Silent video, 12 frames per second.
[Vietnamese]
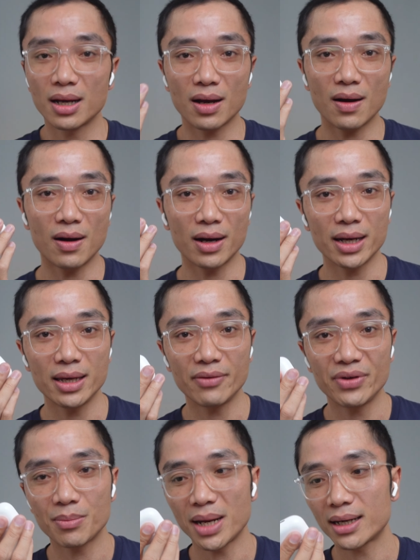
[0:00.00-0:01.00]
còn cái dây
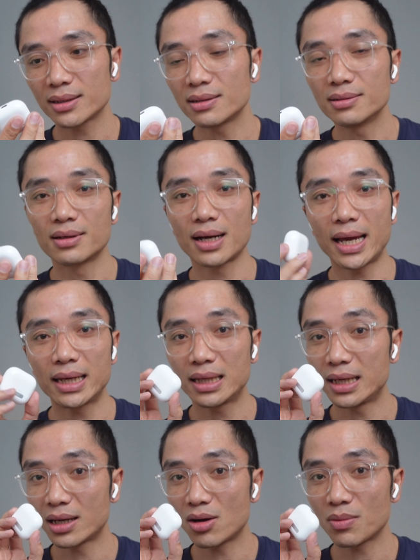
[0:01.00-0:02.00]
phiên bản thường này
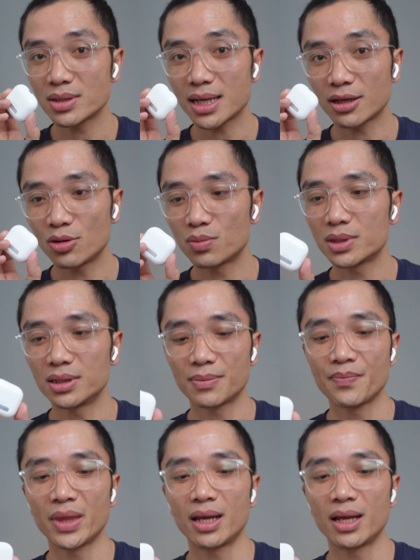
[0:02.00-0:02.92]
thì không có sạc chung được